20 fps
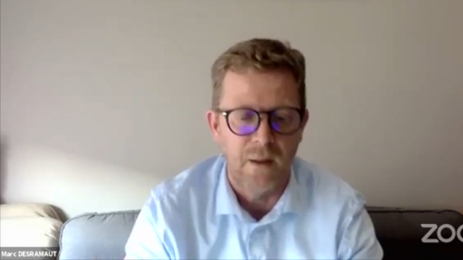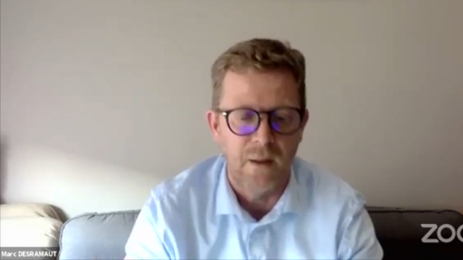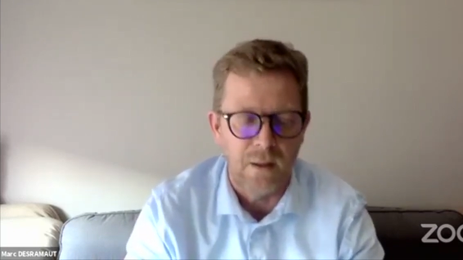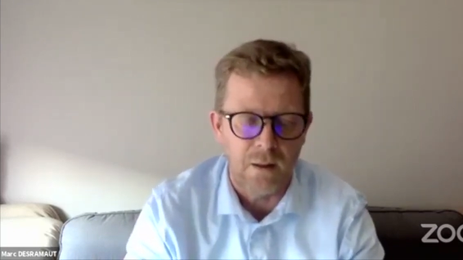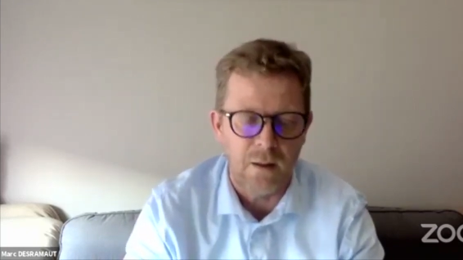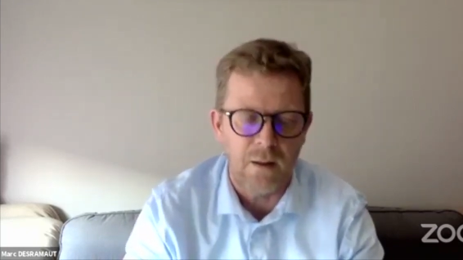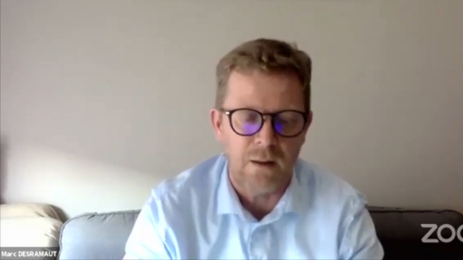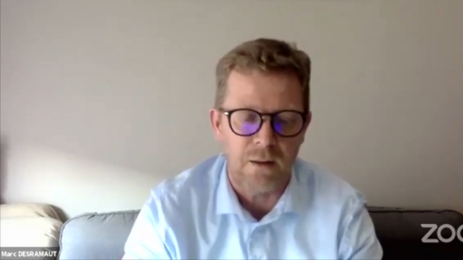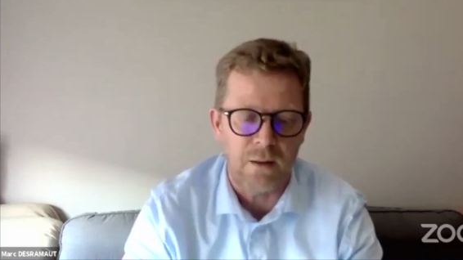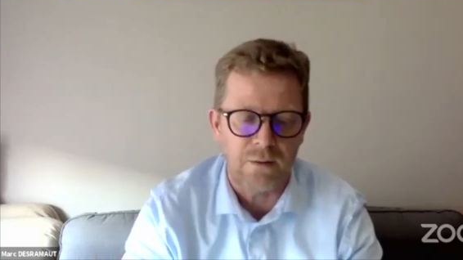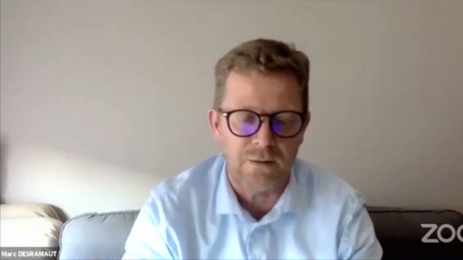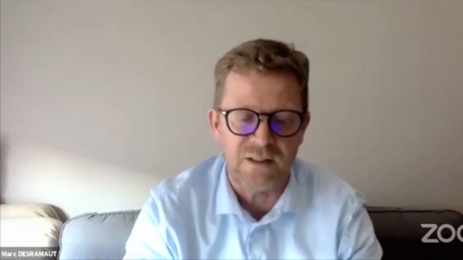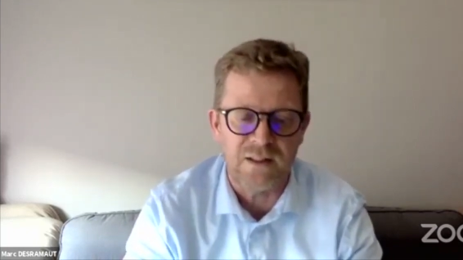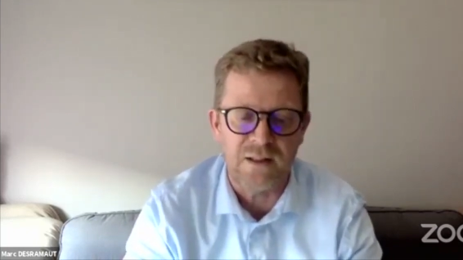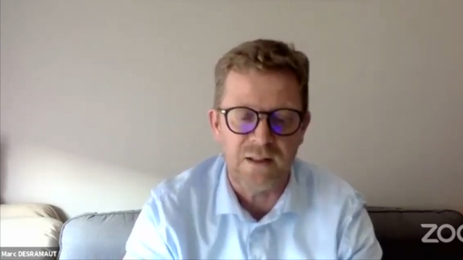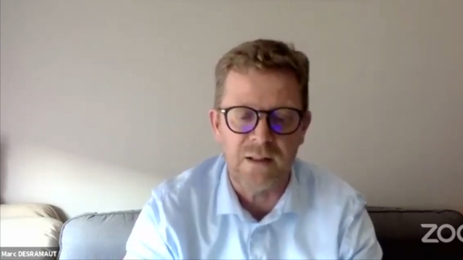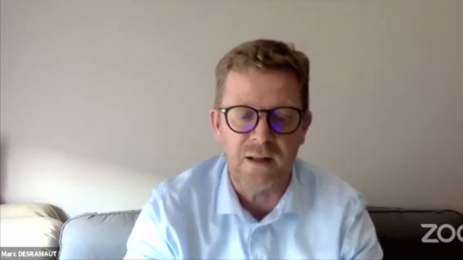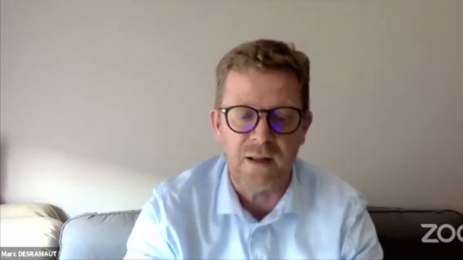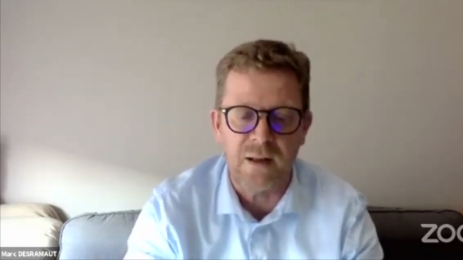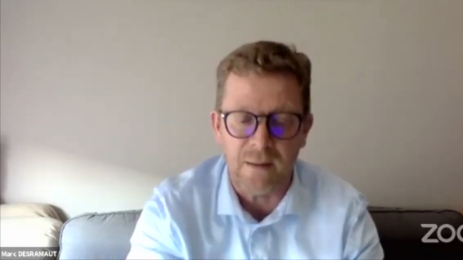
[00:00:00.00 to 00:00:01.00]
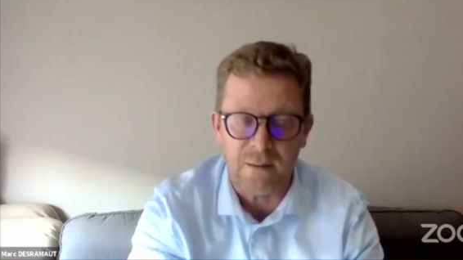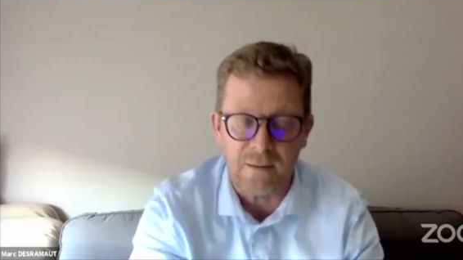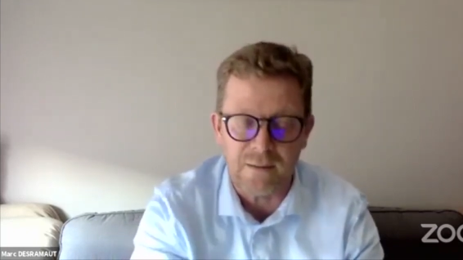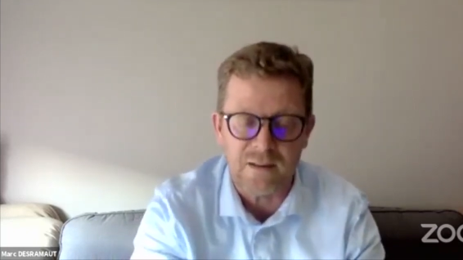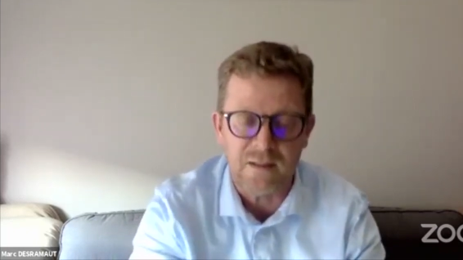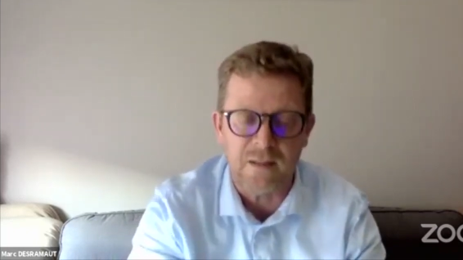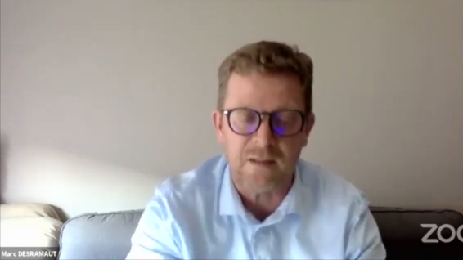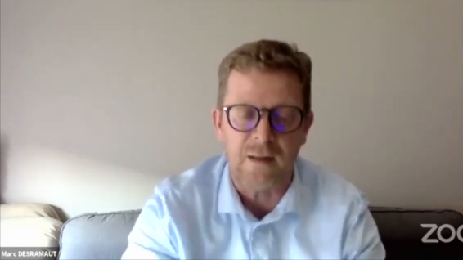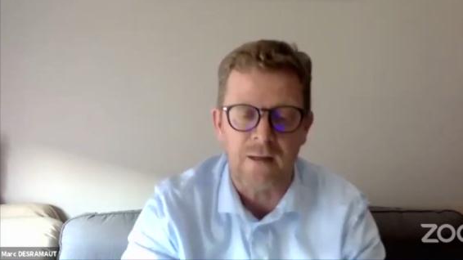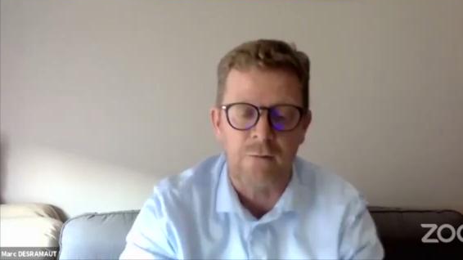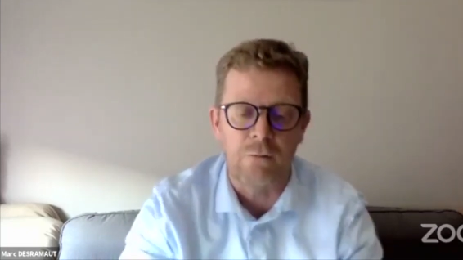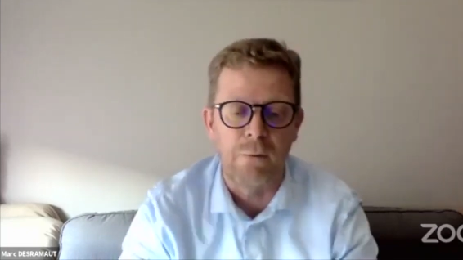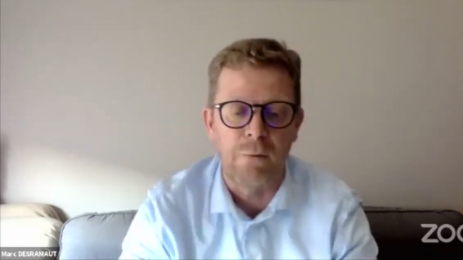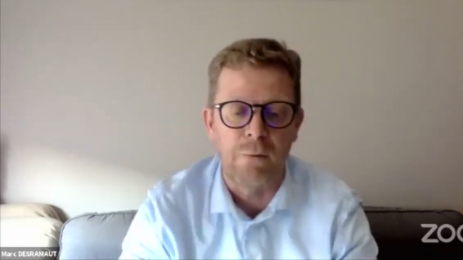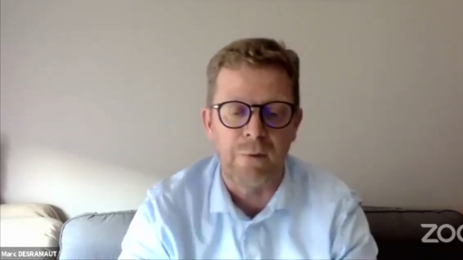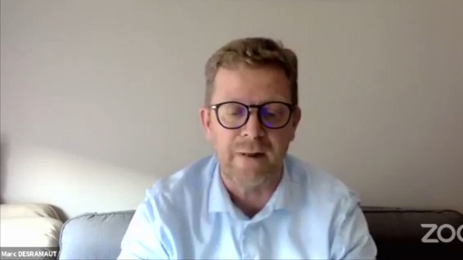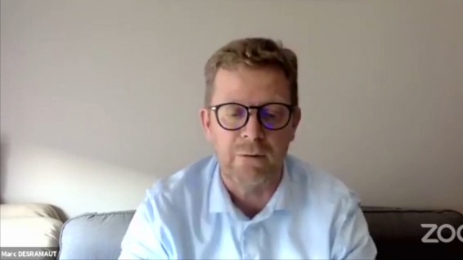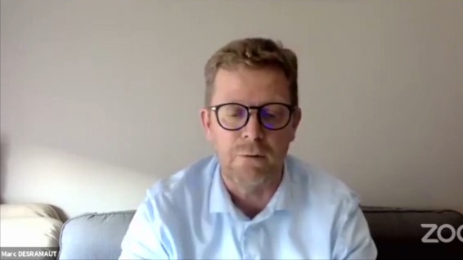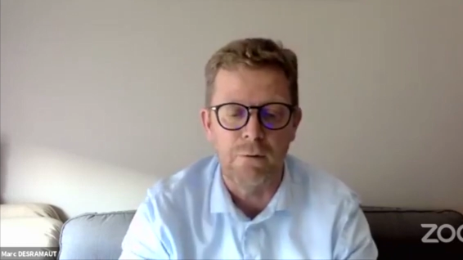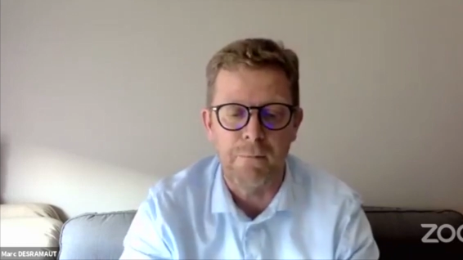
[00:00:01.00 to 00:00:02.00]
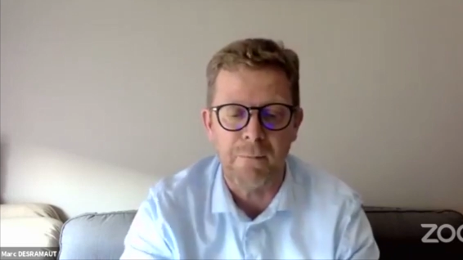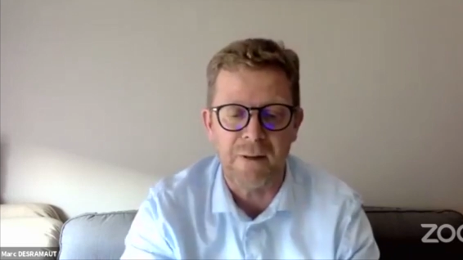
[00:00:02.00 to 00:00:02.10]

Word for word: euh, si c'est un couple avec une